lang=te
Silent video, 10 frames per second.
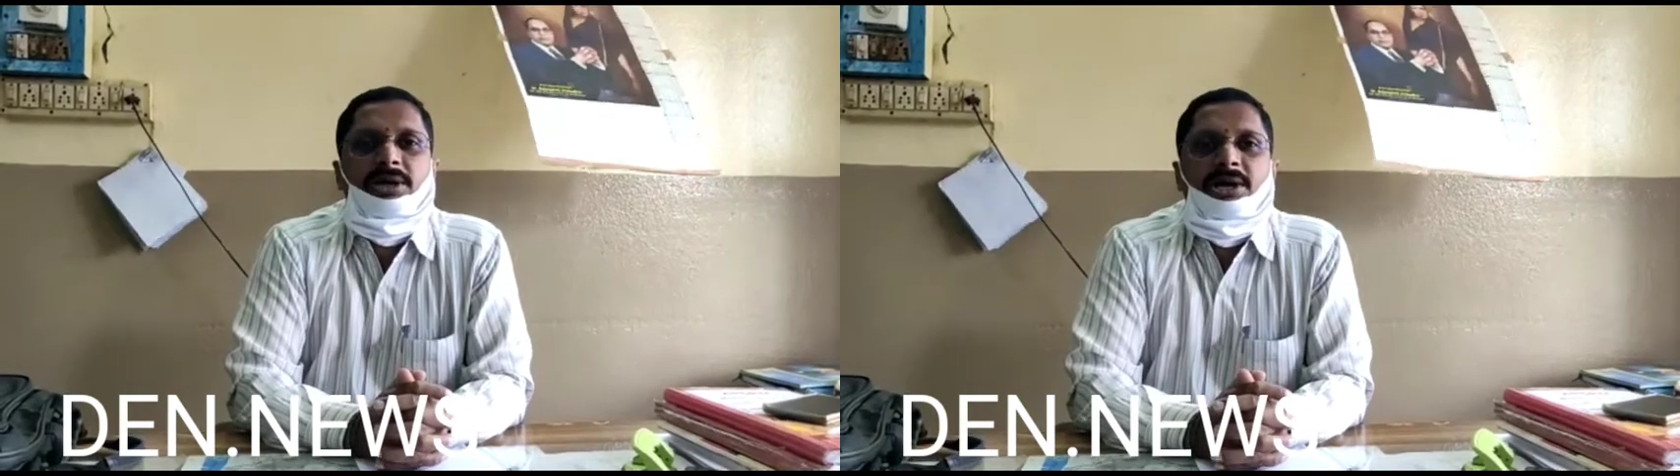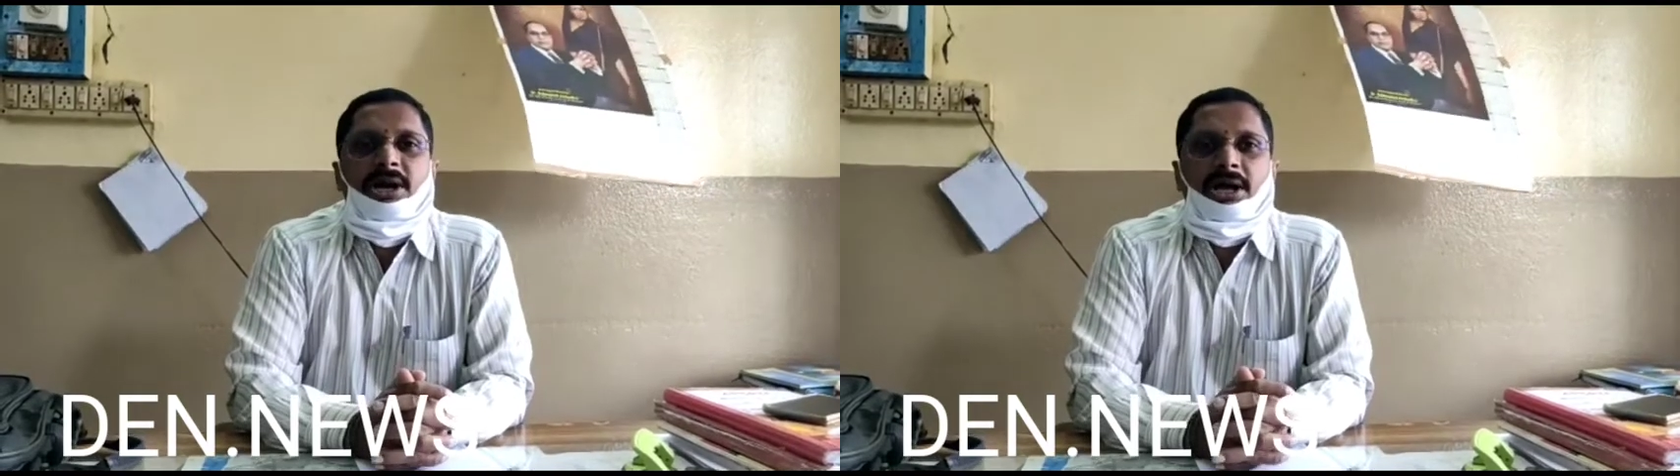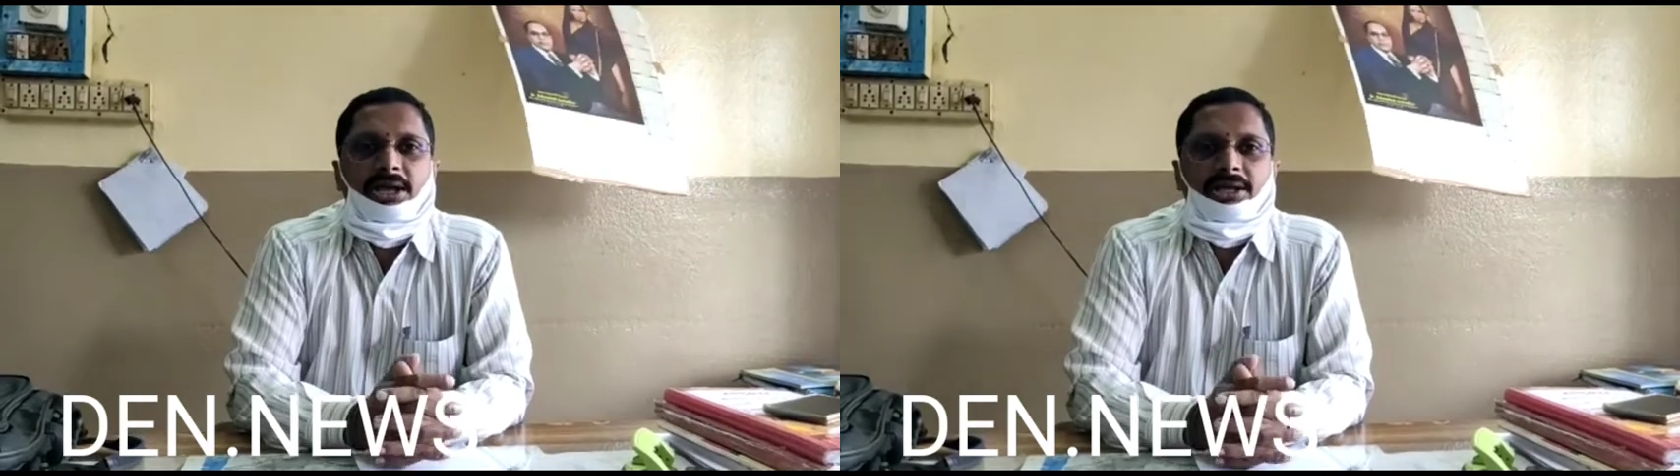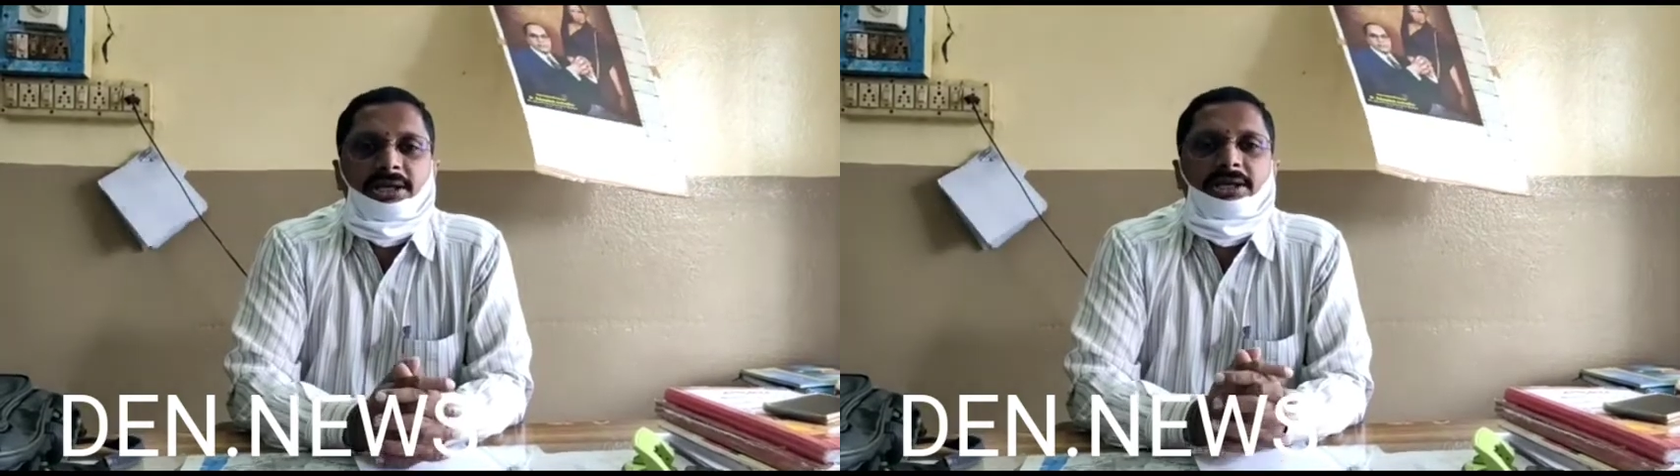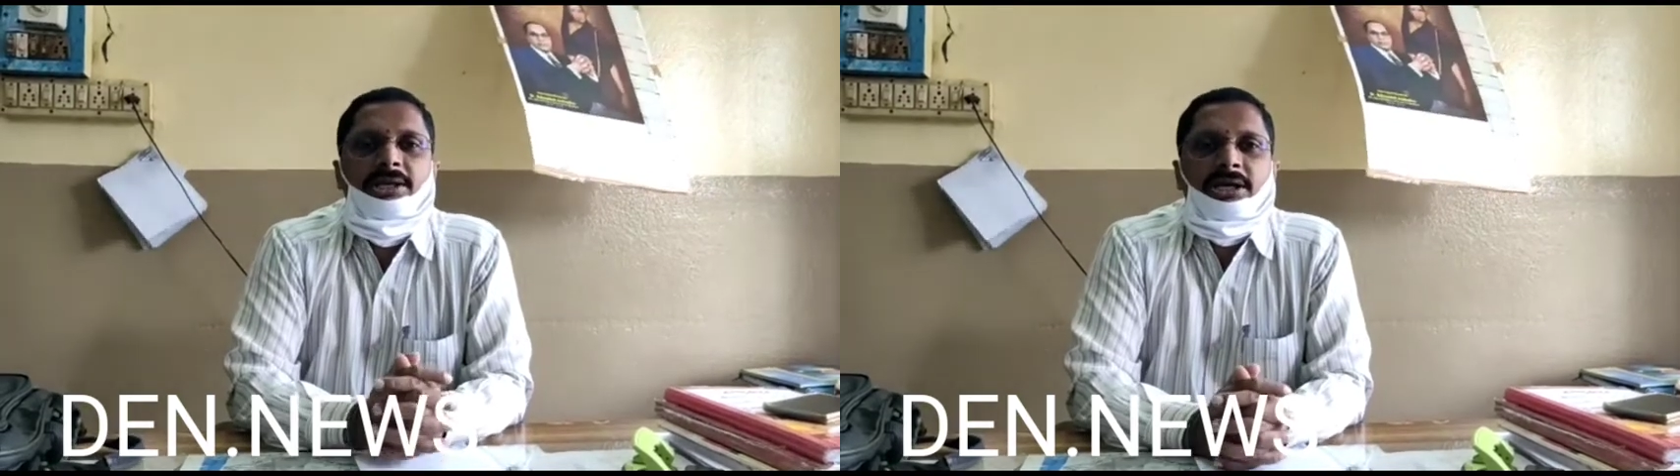సాయంత్రం ఏడు
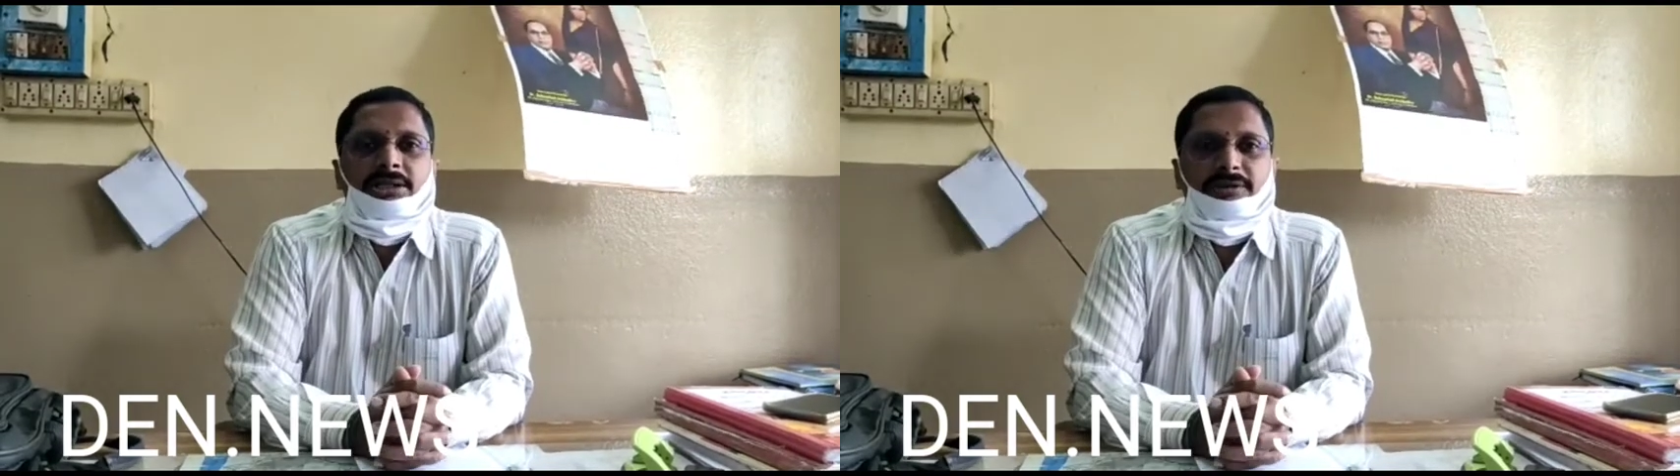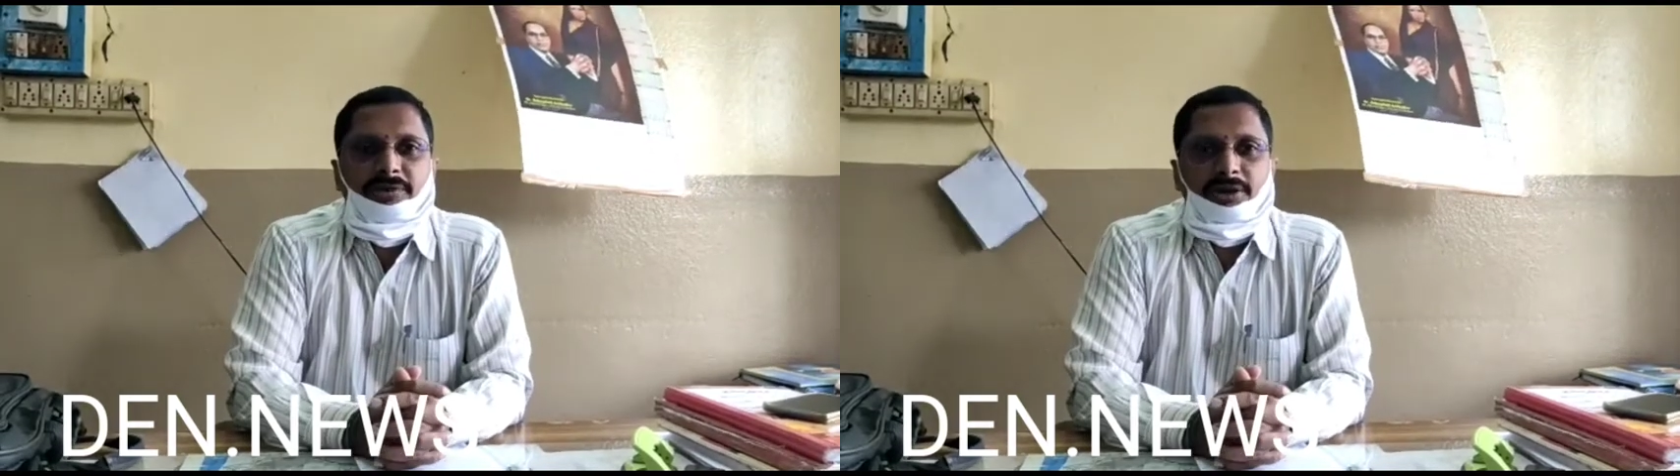గంటల వరకు